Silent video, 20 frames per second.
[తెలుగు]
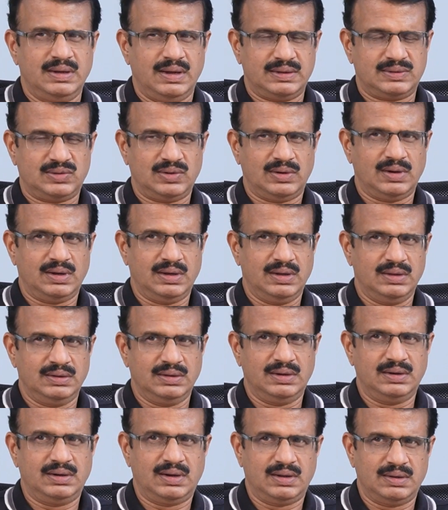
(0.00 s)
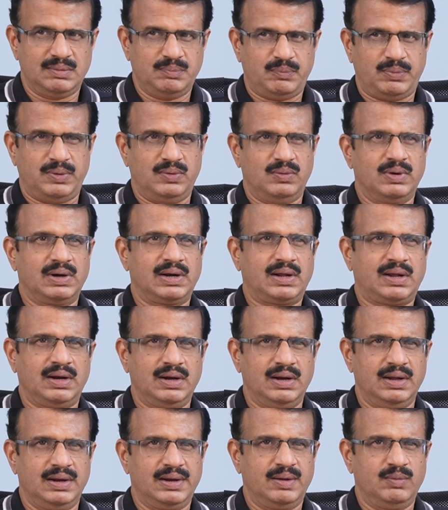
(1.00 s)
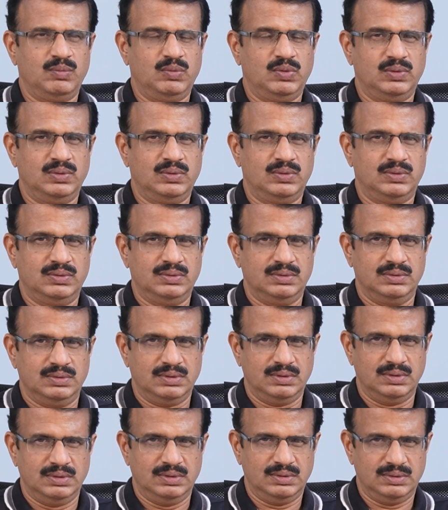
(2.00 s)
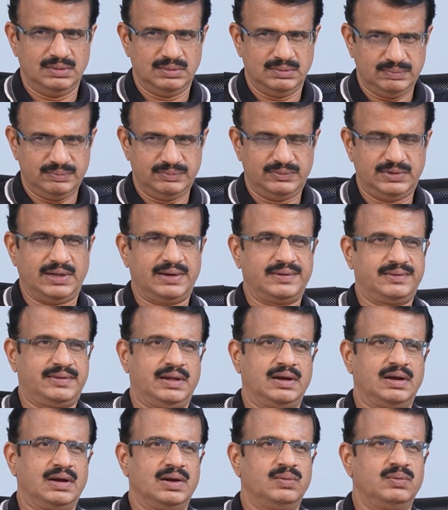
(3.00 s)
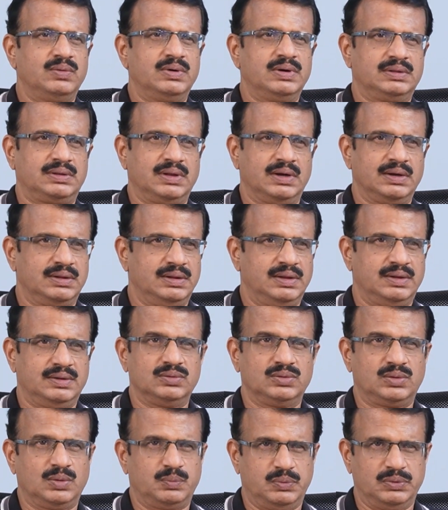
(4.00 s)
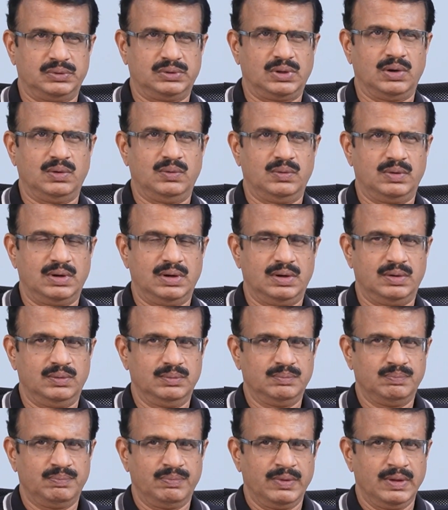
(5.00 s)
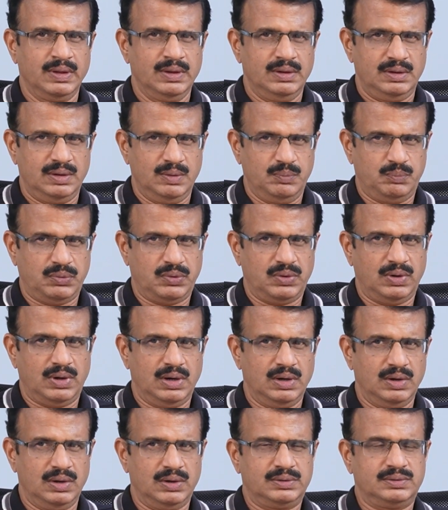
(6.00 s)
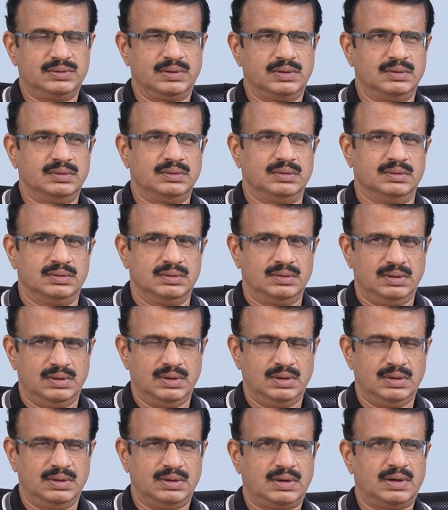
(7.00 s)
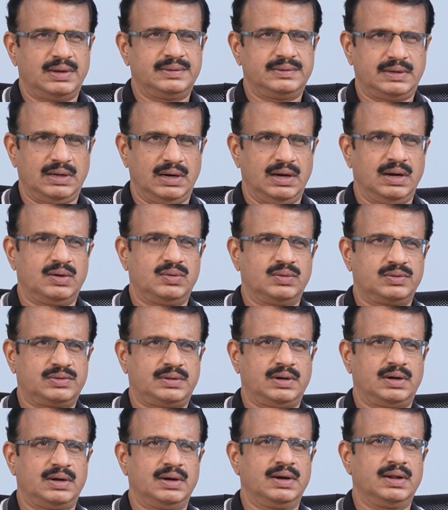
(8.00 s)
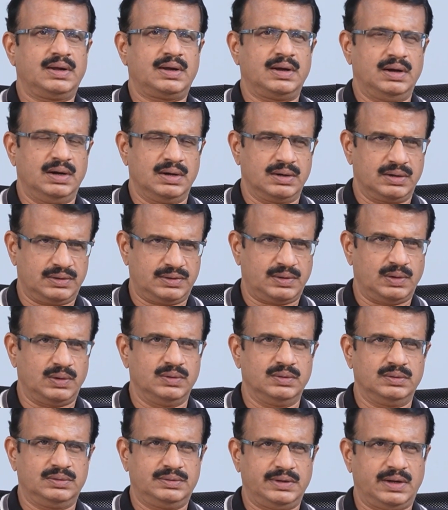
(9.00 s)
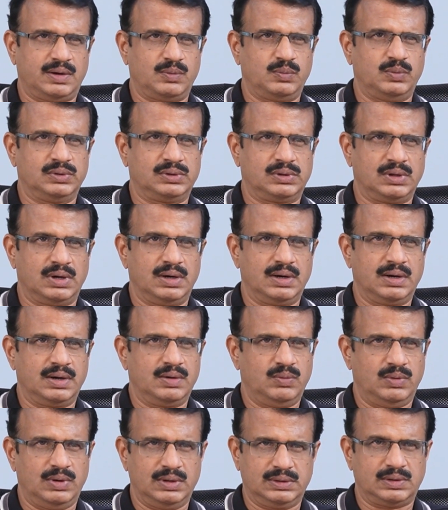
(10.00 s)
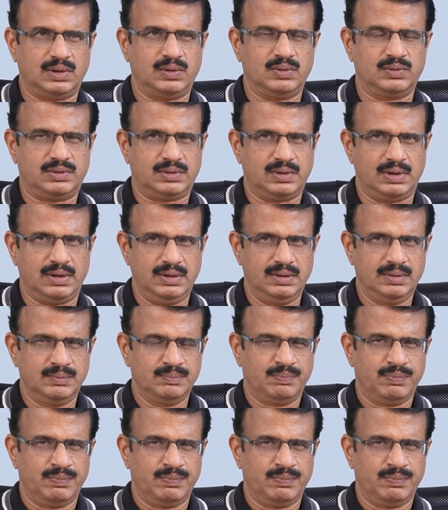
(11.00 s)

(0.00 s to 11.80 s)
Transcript: యాక్చువల్గా ఏంటంటే పవన్ కళ్యాణ్ ఏమో జనసేనలో ఉండి తెలుగుదేశంతో పొత్తులో ఉన్నాడు ఇప్పుడు అల్లు అర్జున్ రాజకీయాల్లోకి వస్తాడని కాంగ్రెస్లో చేరబోతున్నాడని వార్తలు వస్తున్నాయి